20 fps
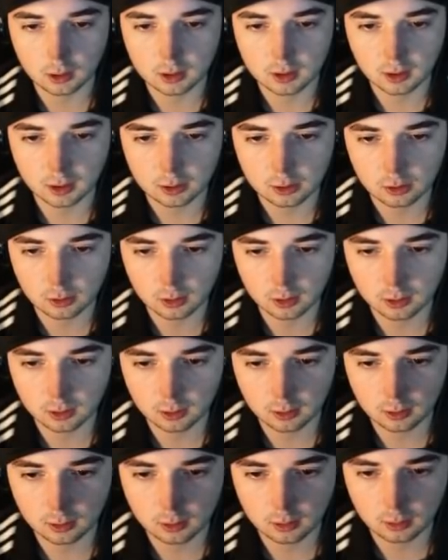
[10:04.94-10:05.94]
ich dachte schon,
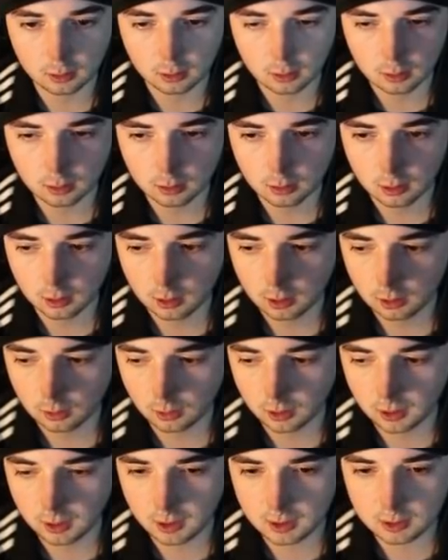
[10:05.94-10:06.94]
Alter, ja.
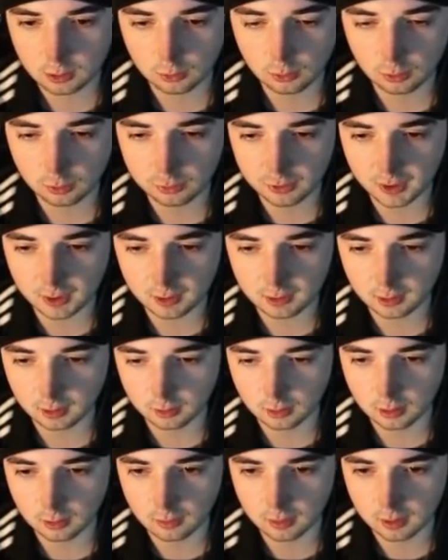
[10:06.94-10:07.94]
Okay, hier ist irgendwo eine Falle drin,
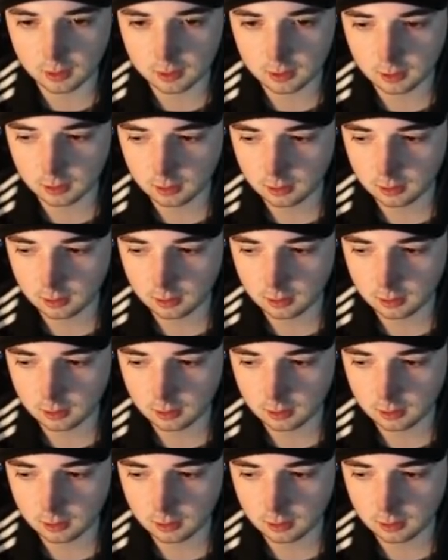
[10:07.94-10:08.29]
oder was?